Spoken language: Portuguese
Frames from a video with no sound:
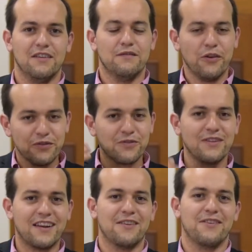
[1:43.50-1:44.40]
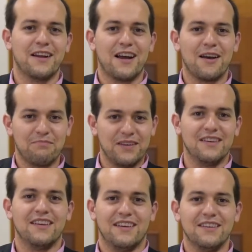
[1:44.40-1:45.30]
Venham estudar na FECAP,
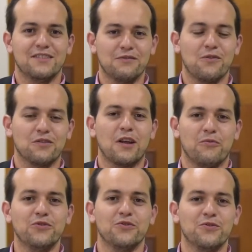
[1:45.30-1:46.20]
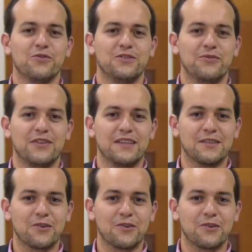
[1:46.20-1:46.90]
vocês vão gostar muito do curso de Finanças